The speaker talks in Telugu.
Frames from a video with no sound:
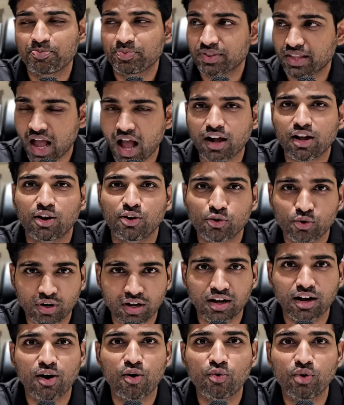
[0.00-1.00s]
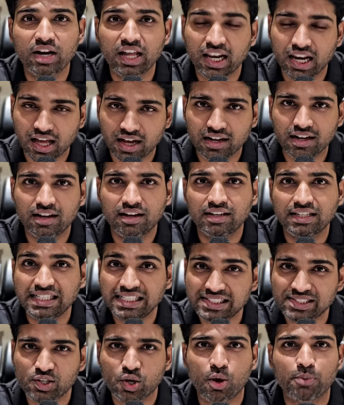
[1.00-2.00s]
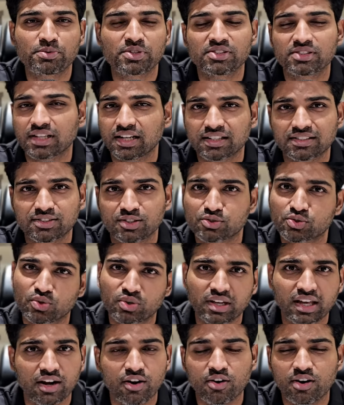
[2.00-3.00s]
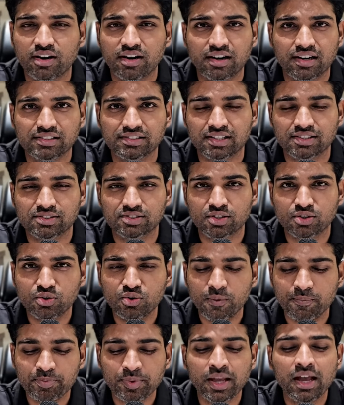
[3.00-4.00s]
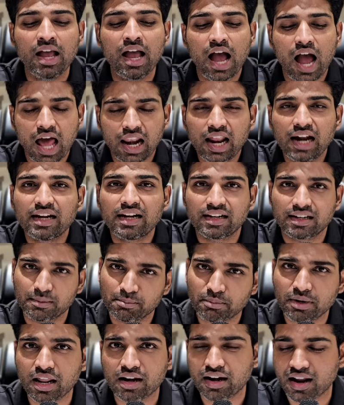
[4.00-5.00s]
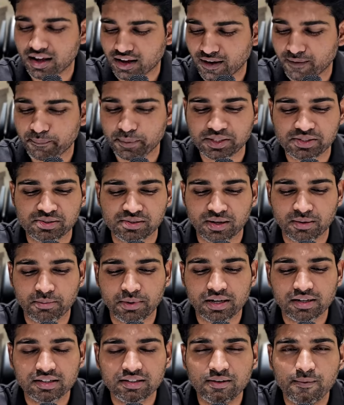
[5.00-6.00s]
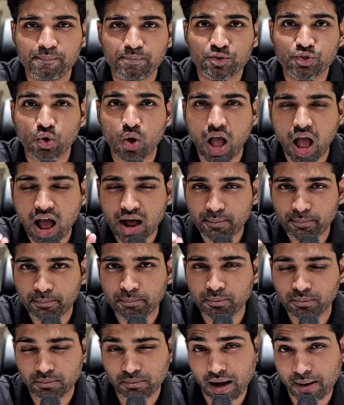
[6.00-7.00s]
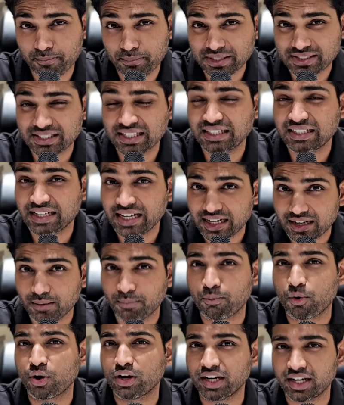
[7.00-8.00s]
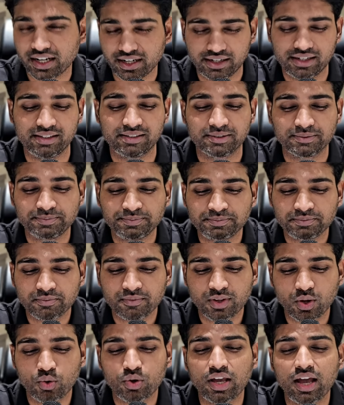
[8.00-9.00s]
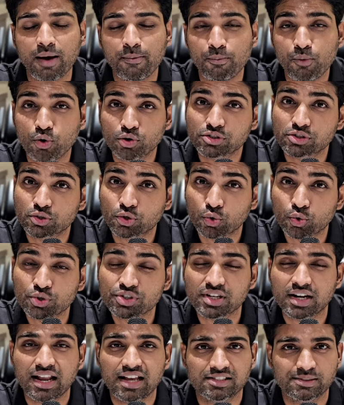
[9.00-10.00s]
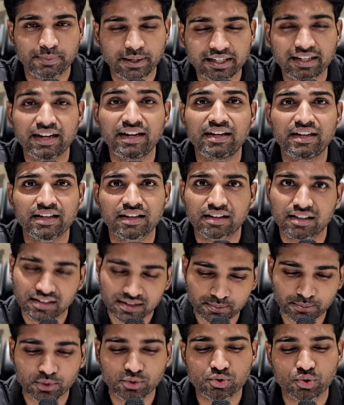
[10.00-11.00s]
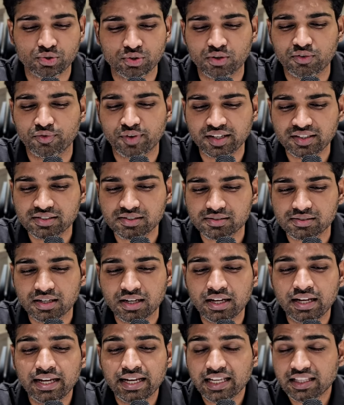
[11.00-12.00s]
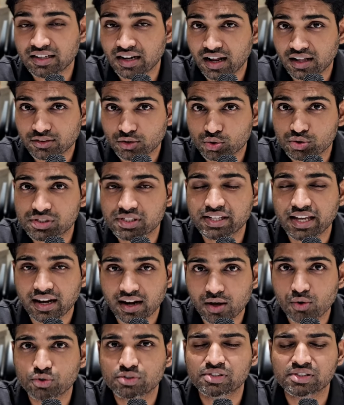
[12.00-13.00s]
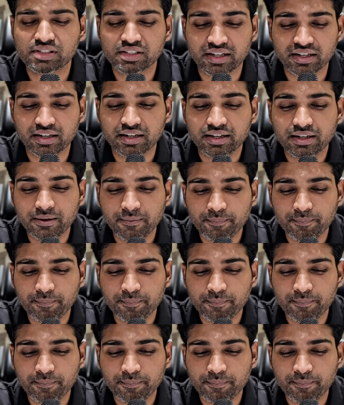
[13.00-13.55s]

నాకు అనుగుణంగా ఉండేలాగా ఈజీ ఆప్షన్ సెలెక్ట్ చేసుకొని గెలవడానికి ట్రై చేస్తాను అలాంటి అటెంప్ట్లను నాకు అనిపించింది అనమాట సో ఆ మిస్సింగ్ డేటా పాయింట్ ఏంటి ఓకే ఆ మోస్ట్ క్రూషియల్ ఆస్పెక్ట్ ఏంటి అనేది ఇప్పుడు చూద్దాం ఫ్రెండ్స్ ఇది నా దృష్టికి ఎలా వచ్చింది అంటే